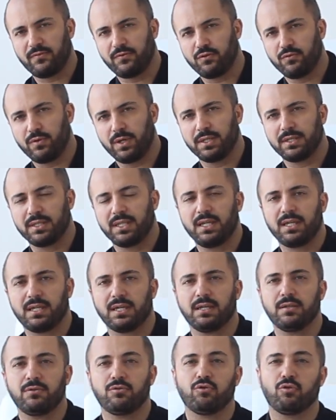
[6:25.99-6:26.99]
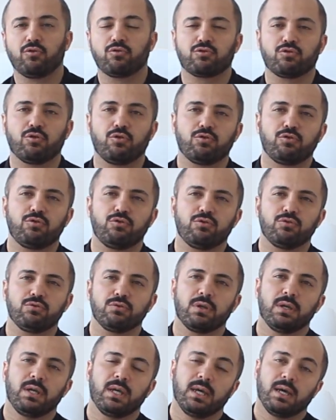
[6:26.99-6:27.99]
güvendeyken
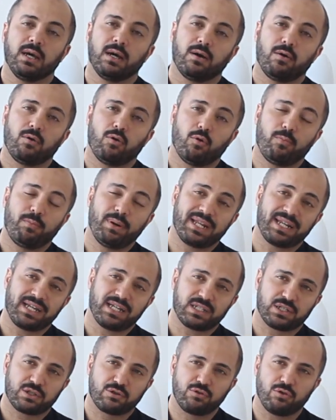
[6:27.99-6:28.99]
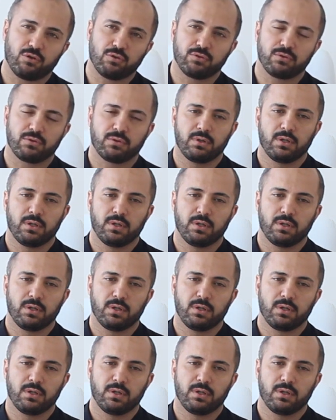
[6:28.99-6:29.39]
doktorluğun operasyon,